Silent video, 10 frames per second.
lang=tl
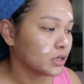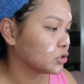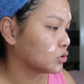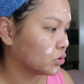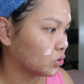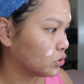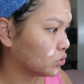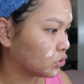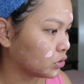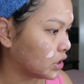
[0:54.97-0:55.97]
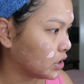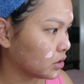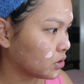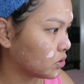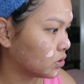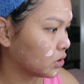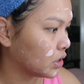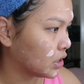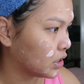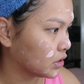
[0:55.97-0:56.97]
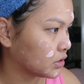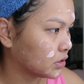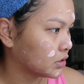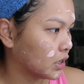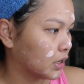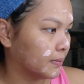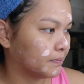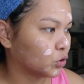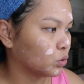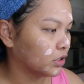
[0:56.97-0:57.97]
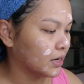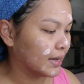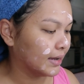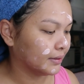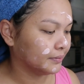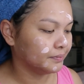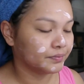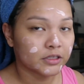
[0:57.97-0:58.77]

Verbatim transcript: So, yung routine ko is um, toner lang.